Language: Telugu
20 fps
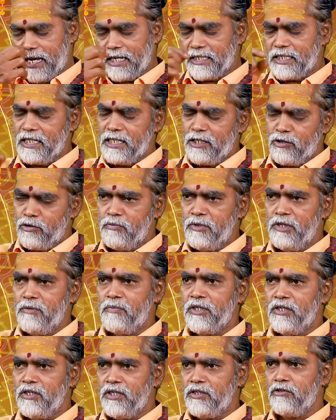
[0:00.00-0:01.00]
అసలు ఈ గుమ్మడి
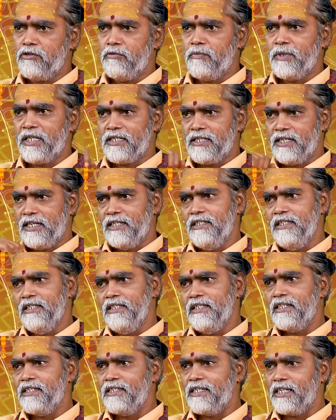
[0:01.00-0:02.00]
పండు ఎందుకు పెట్టాలి
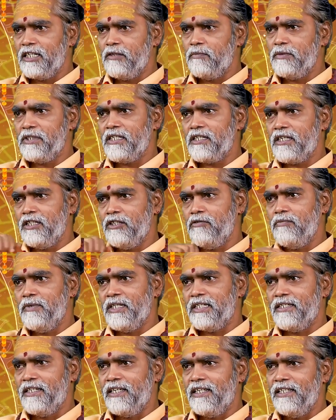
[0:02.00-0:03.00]
గంధపు చెక్క ఎందుకు
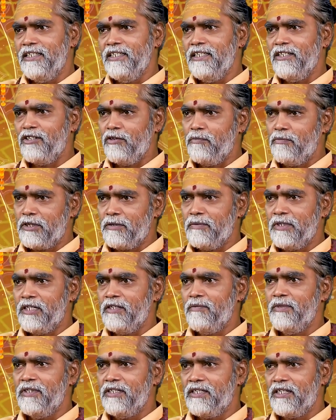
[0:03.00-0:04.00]
పెట్టాలి కొబ్బరి
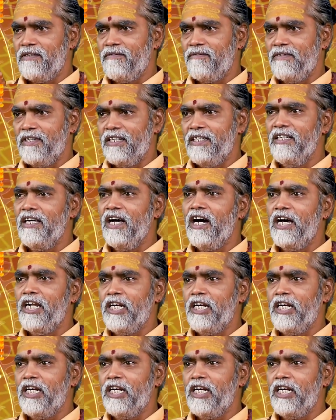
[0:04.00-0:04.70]
బండం ఎందుకు ఇవ్వాలి